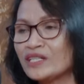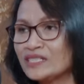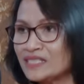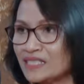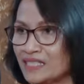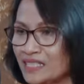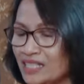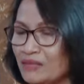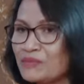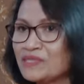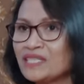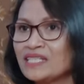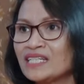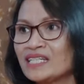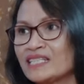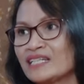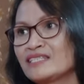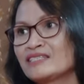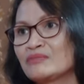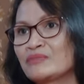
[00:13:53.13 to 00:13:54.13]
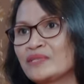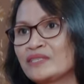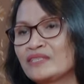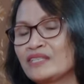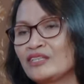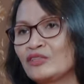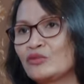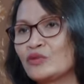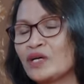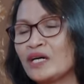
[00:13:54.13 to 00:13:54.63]
sendiri bisa dikatakan
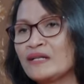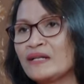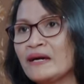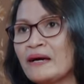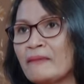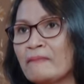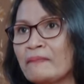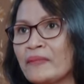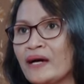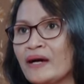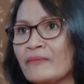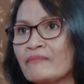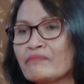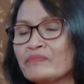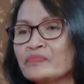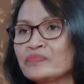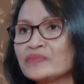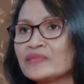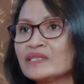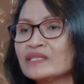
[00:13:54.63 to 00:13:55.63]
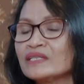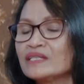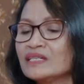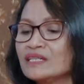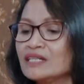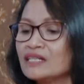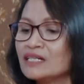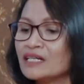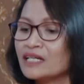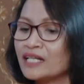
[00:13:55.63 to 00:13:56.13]
seperti itu karena ah. apa?
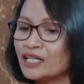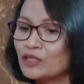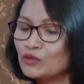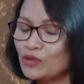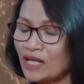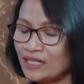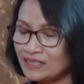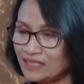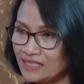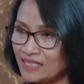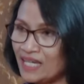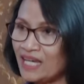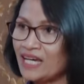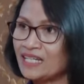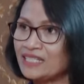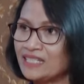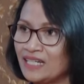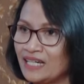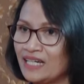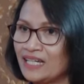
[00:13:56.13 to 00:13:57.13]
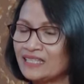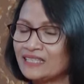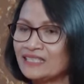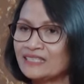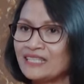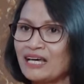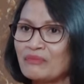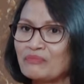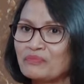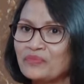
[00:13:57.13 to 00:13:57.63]
Regulasinya ada,
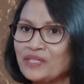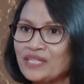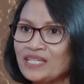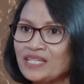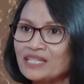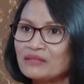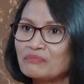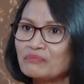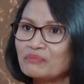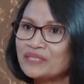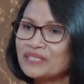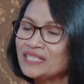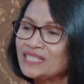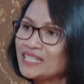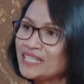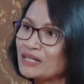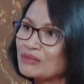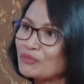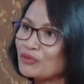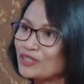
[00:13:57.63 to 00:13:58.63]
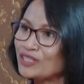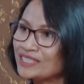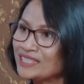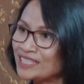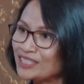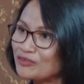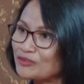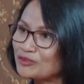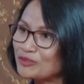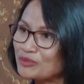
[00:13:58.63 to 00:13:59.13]
tetapi pendidikan
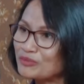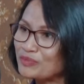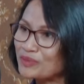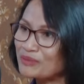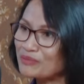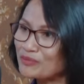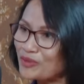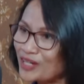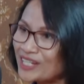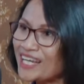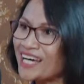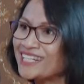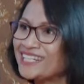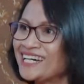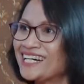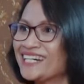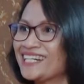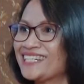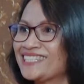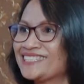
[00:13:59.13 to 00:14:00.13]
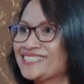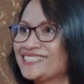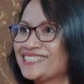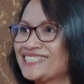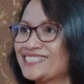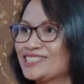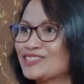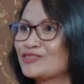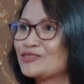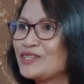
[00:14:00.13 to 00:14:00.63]
politik untuk perempuan ada
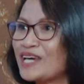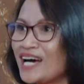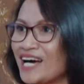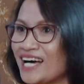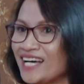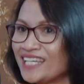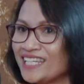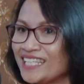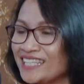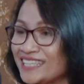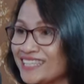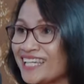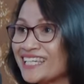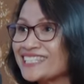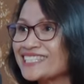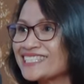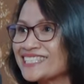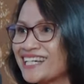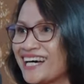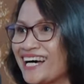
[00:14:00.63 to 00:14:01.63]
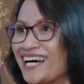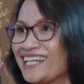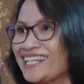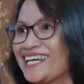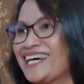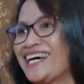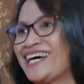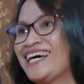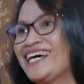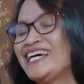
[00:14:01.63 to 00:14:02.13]
sudah intens nggak?
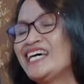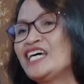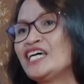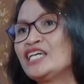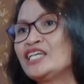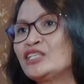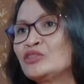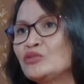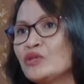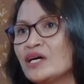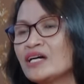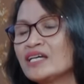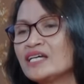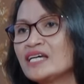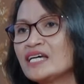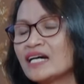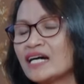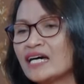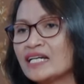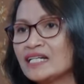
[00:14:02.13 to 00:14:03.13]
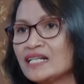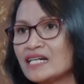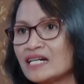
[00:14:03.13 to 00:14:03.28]
Nah, hmm. itu yang karena